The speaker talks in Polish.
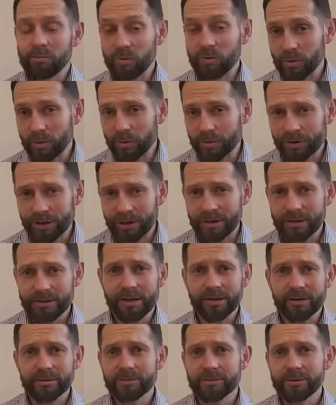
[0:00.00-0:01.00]

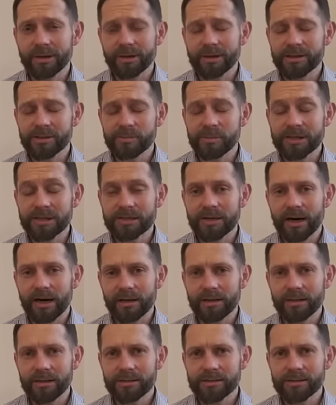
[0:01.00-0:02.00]
miłosierdzia, które jest bez
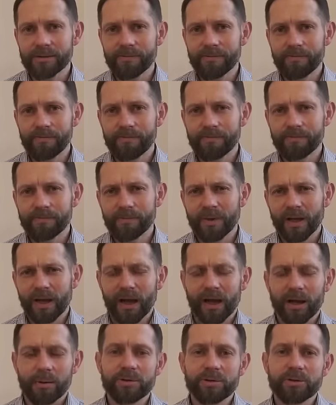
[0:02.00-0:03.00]
granic
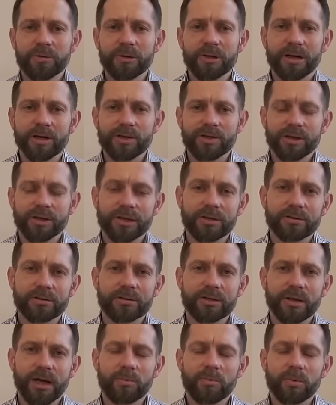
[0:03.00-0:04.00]
abyśmy każdego
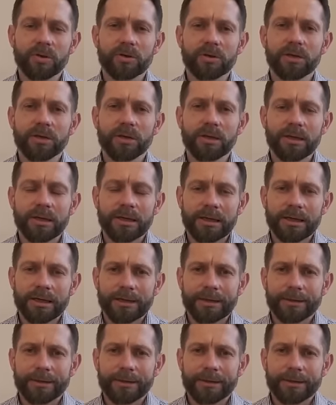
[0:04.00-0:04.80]
dnia mogli